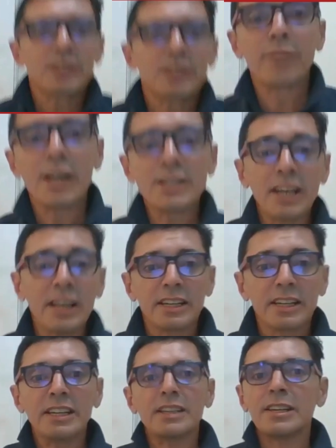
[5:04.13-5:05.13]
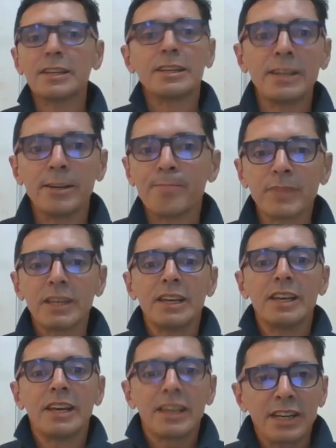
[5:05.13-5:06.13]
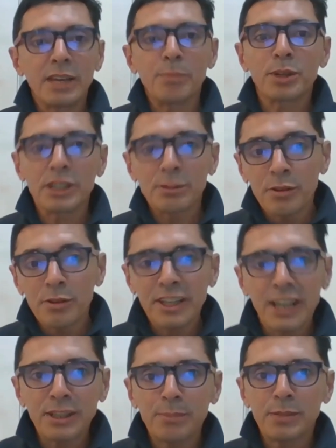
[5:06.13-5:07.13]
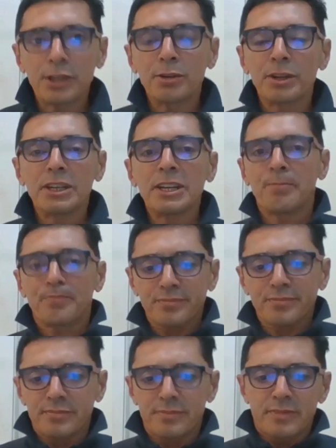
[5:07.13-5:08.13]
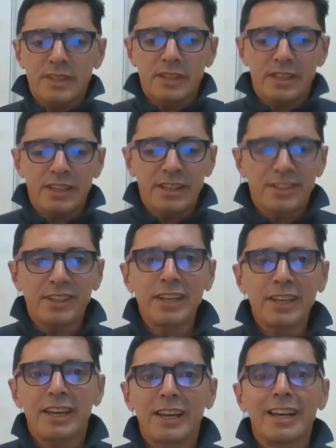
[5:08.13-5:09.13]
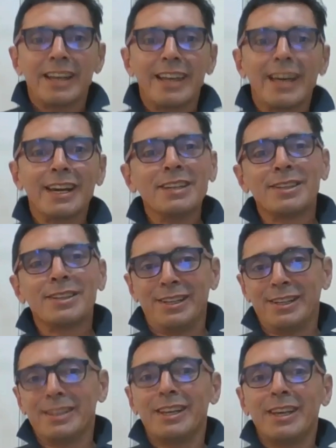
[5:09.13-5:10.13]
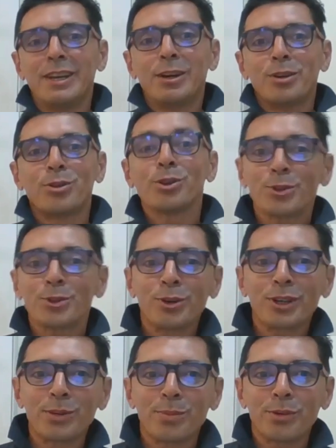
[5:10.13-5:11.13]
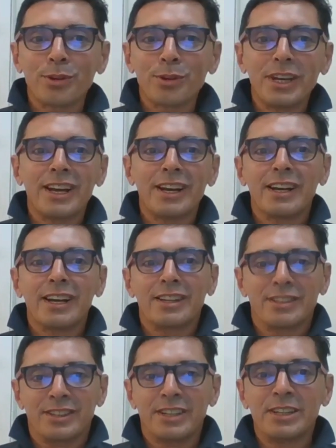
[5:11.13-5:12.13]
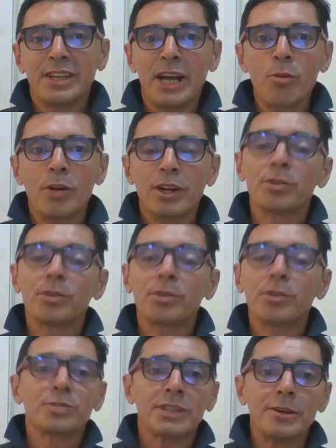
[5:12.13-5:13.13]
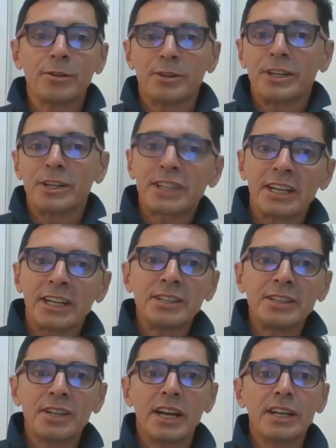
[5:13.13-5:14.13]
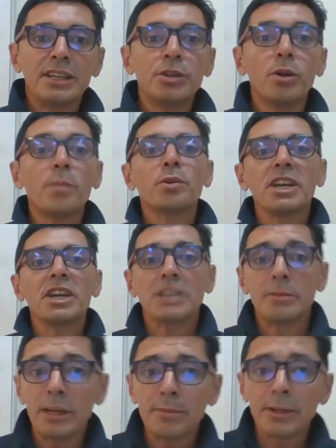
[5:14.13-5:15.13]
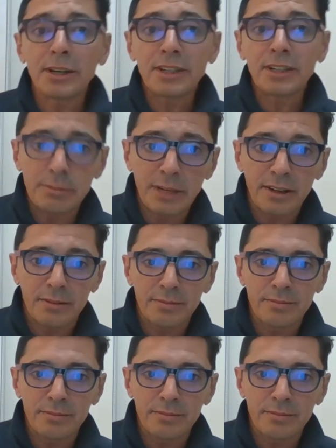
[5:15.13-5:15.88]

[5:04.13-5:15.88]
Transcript: fallas que, que, que, porque vos fijate, Pedro, que este, la gente no solo que no podía tener agua, no contaba con energía eléctrica y no podía llamar para reclamar.